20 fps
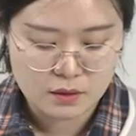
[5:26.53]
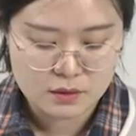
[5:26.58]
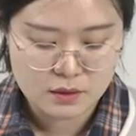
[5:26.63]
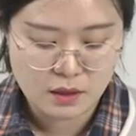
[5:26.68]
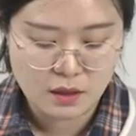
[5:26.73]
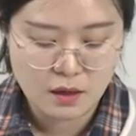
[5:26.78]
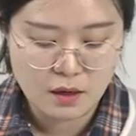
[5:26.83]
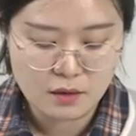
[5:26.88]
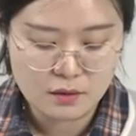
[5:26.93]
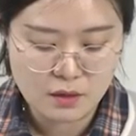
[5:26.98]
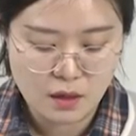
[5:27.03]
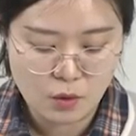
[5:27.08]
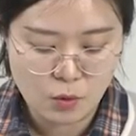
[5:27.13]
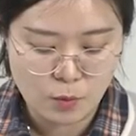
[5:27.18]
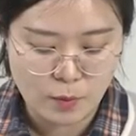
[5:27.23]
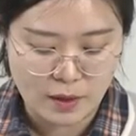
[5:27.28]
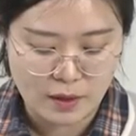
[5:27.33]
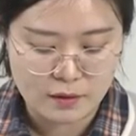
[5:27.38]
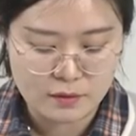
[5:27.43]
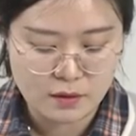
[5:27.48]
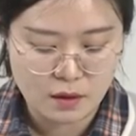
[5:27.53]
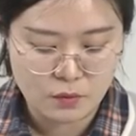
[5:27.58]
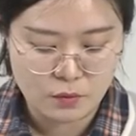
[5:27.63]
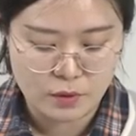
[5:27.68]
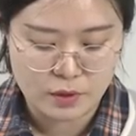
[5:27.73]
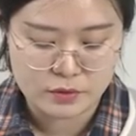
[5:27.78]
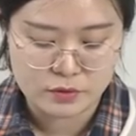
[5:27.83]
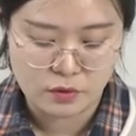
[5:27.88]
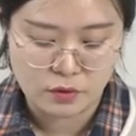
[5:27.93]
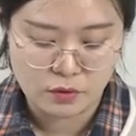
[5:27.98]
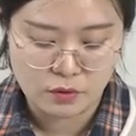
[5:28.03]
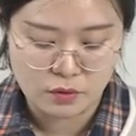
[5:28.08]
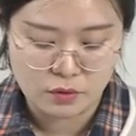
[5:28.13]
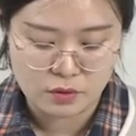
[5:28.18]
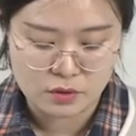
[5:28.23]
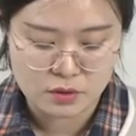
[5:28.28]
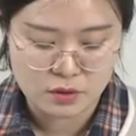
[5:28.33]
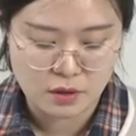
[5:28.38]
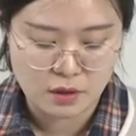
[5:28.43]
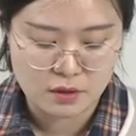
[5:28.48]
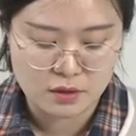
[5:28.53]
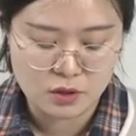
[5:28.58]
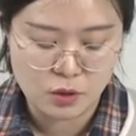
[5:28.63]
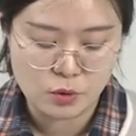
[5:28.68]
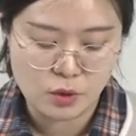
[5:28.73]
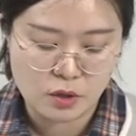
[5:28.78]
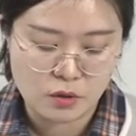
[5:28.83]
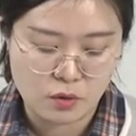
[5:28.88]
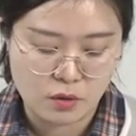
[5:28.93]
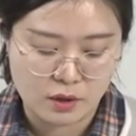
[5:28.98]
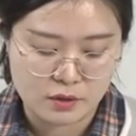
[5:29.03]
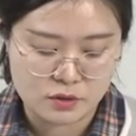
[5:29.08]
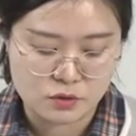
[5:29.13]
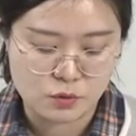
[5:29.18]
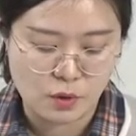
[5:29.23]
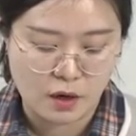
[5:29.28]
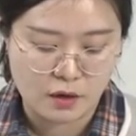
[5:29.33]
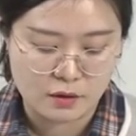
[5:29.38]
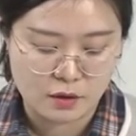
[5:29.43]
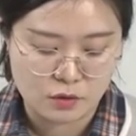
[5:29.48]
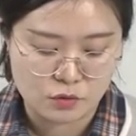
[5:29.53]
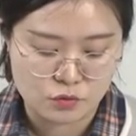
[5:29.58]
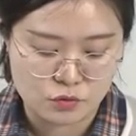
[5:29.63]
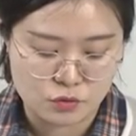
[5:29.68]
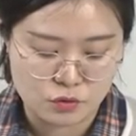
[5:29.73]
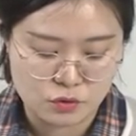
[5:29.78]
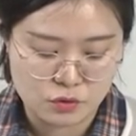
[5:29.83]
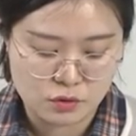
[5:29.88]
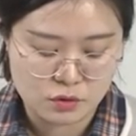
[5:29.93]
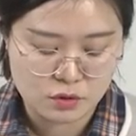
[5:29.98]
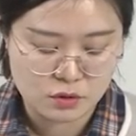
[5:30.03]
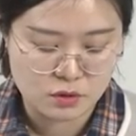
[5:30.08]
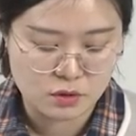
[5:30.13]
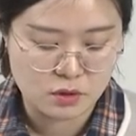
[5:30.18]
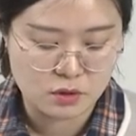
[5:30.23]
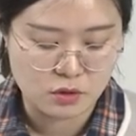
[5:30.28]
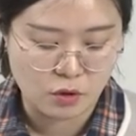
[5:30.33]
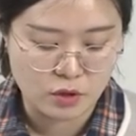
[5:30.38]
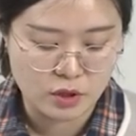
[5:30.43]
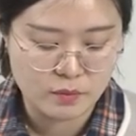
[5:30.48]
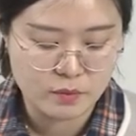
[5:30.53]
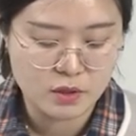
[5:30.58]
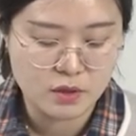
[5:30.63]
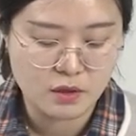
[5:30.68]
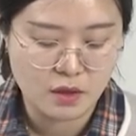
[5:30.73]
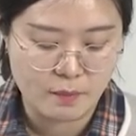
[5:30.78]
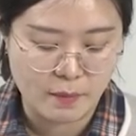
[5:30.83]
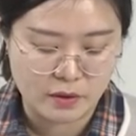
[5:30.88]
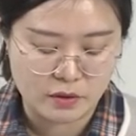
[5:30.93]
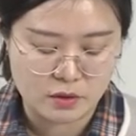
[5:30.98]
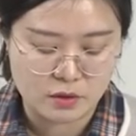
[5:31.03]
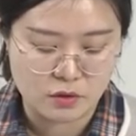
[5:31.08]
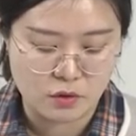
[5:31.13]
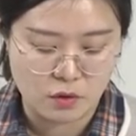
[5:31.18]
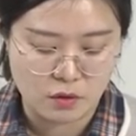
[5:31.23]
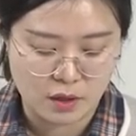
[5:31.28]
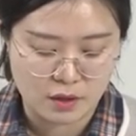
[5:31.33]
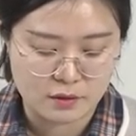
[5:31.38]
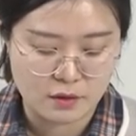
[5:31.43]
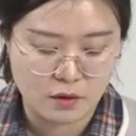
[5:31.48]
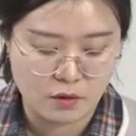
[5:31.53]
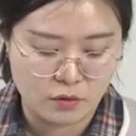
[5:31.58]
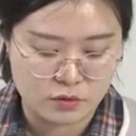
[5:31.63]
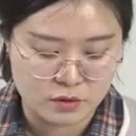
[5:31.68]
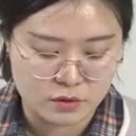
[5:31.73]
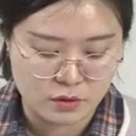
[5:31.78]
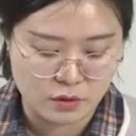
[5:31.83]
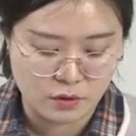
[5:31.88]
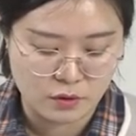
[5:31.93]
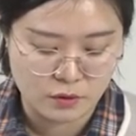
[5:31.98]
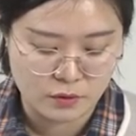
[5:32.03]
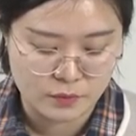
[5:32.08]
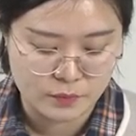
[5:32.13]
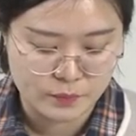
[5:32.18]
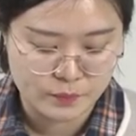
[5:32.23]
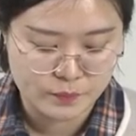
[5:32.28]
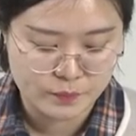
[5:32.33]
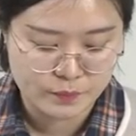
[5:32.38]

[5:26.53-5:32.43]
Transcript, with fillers: 사랑한다고 말한다고 해서 그가 이혼할 것 같지도 않았고 그를 더 힘들게 만들 것 같았거든요.